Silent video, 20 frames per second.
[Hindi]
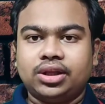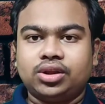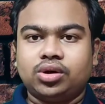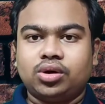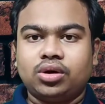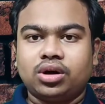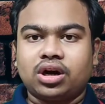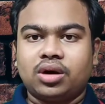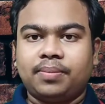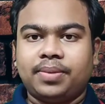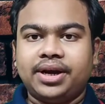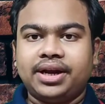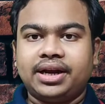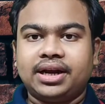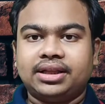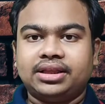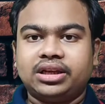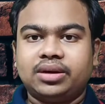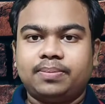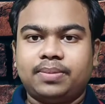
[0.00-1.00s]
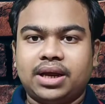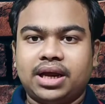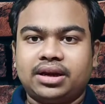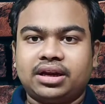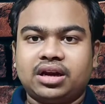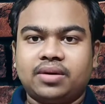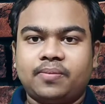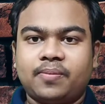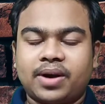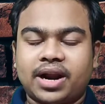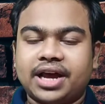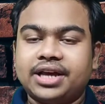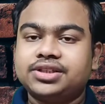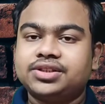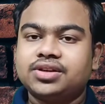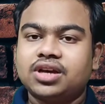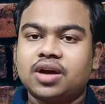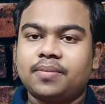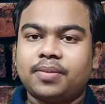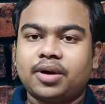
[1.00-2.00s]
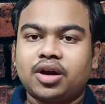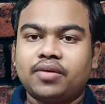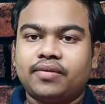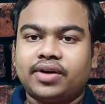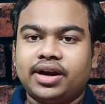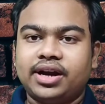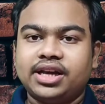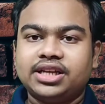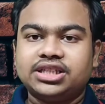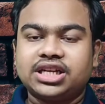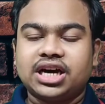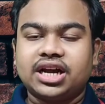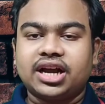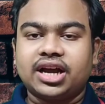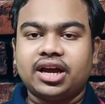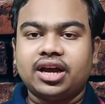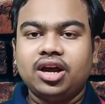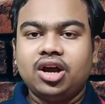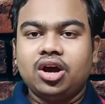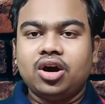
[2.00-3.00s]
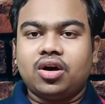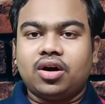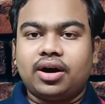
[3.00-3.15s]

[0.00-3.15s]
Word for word: ये दोनों कंपनी के अंदर प्लान का प्राइस यहाँ पर बढ़ने जा रहा है